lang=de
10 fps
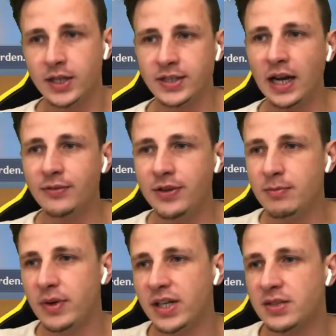Dann
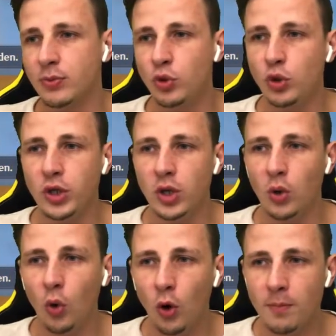wählt man das Menü
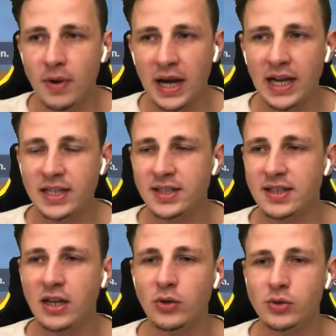hier oben rechts
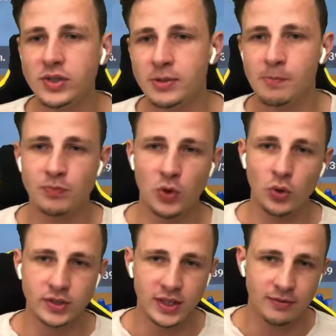aus
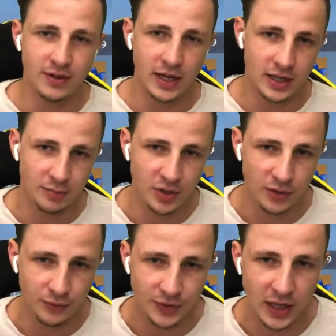und dann werden einem
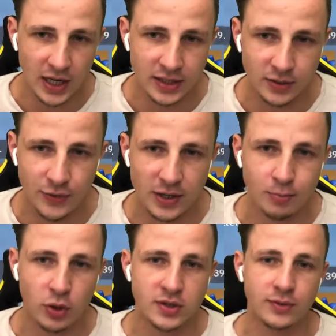hier vier
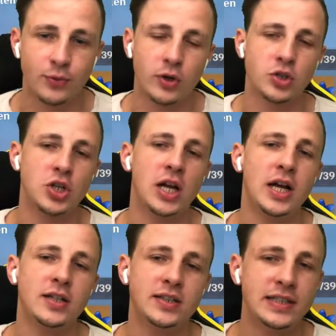Artefaktboxen
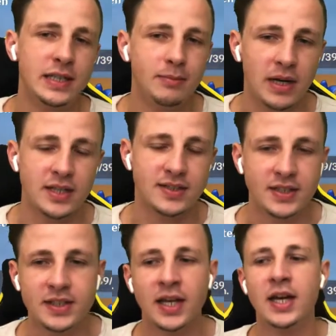vorgeschlagen, die man
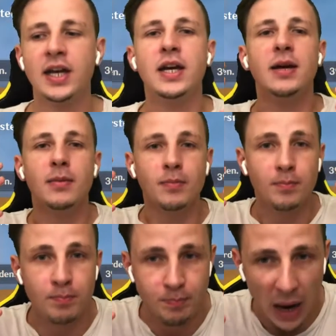sich
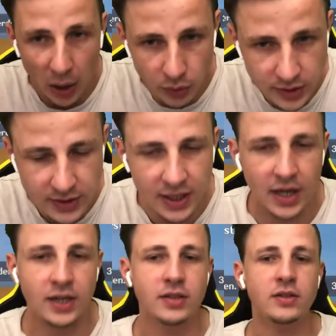bauen
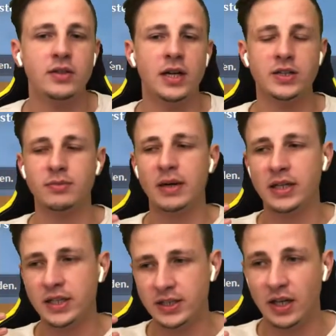kann. Also man
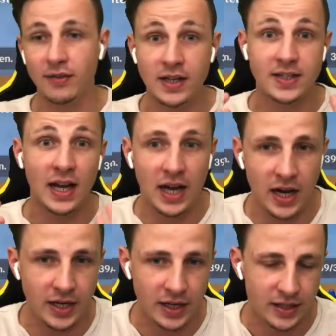kriegt jeweils
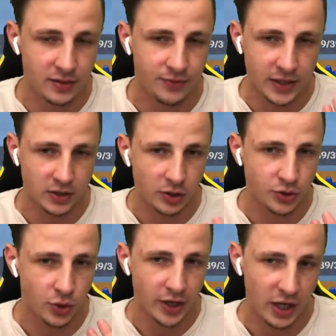ein Artefakt aus
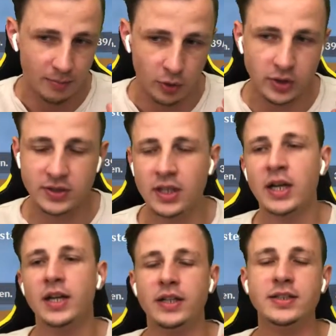so einer Box,
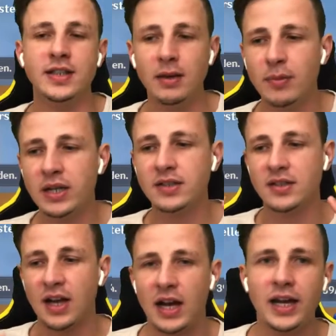indem man
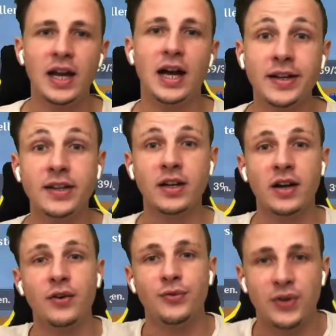drei
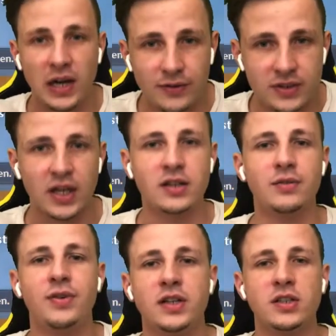andere
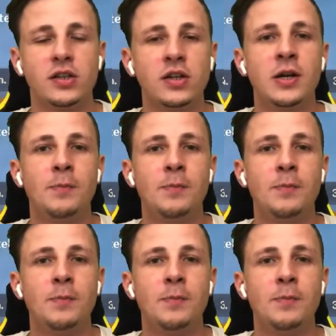5-Star-Artefakte